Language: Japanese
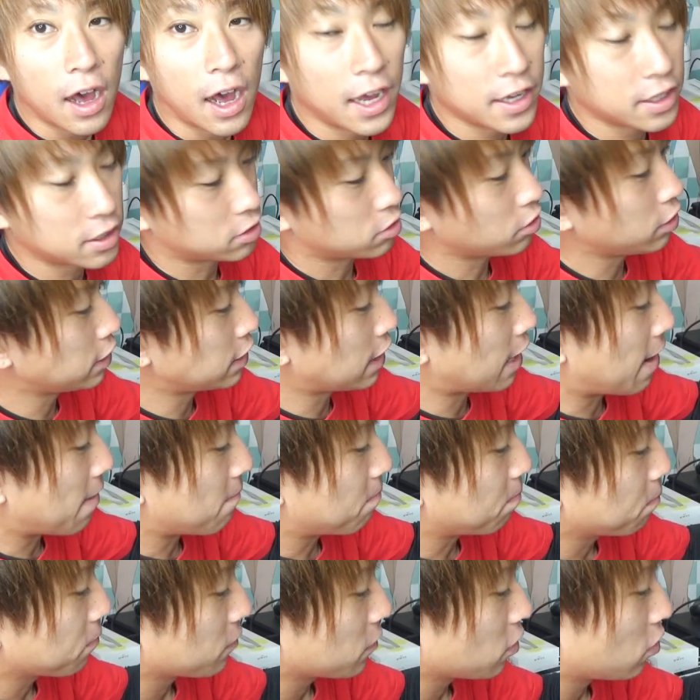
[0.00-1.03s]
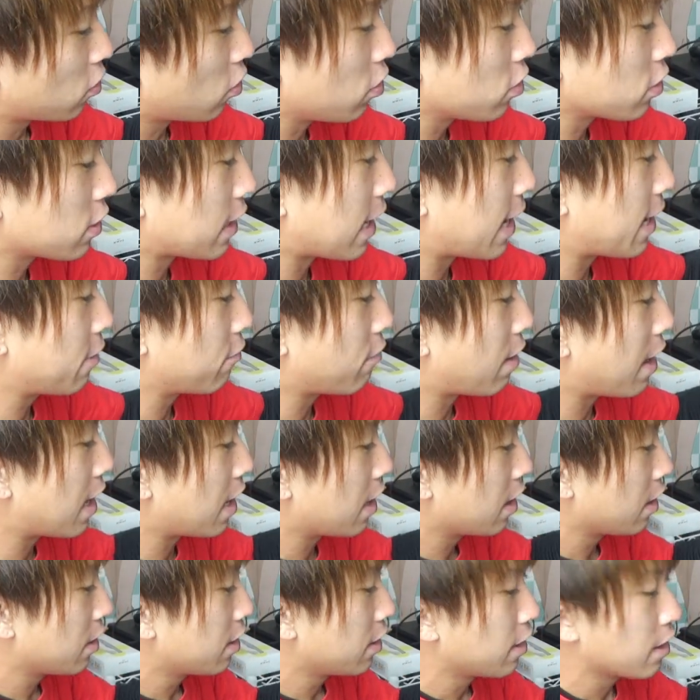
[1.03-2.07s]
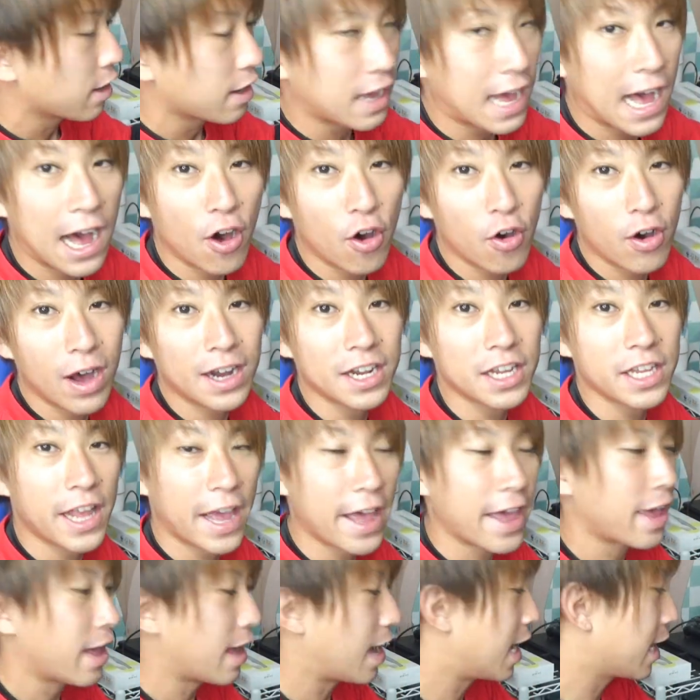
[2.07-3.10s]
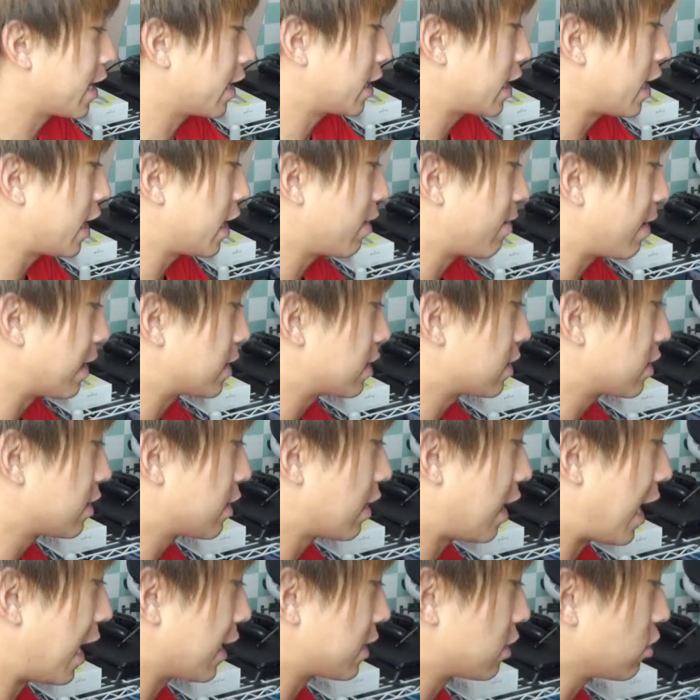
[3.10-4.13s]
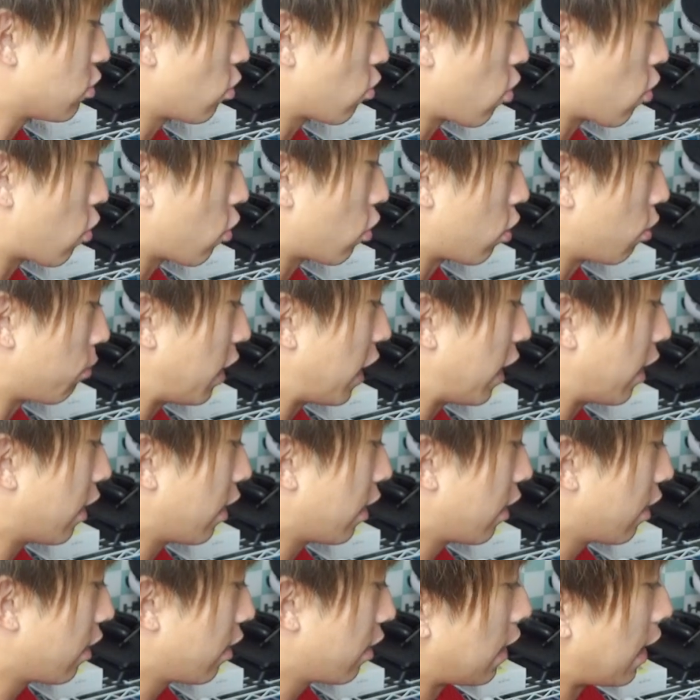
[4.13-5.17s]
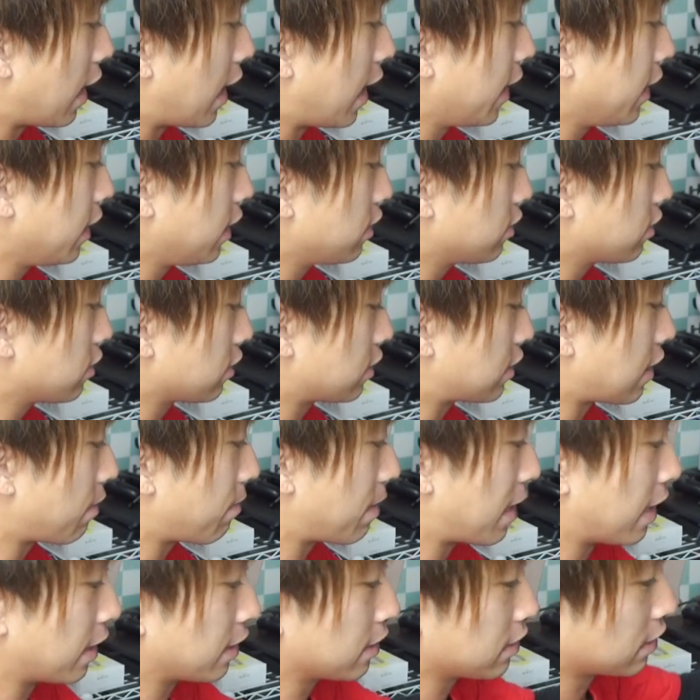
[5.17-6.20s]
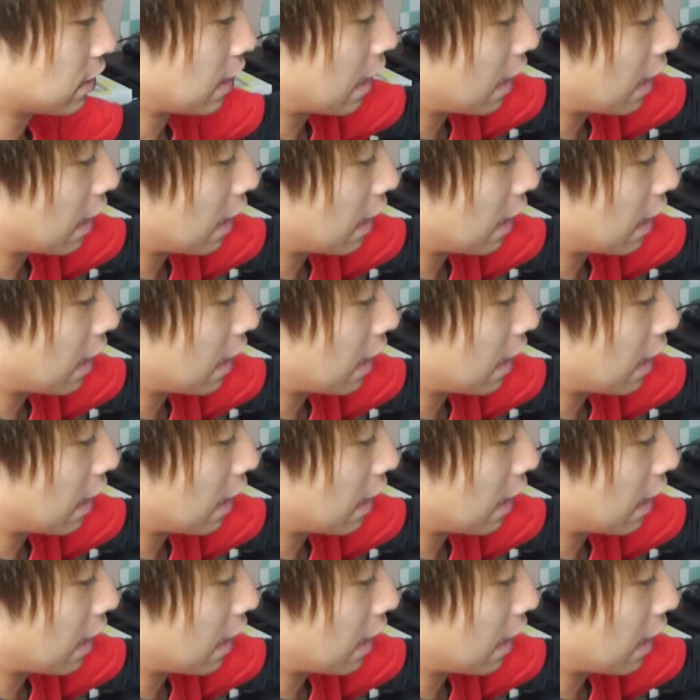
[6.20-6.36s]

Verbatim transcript: はいそれじゃあ今回は顔ありで上げていきます初の試みアインズ様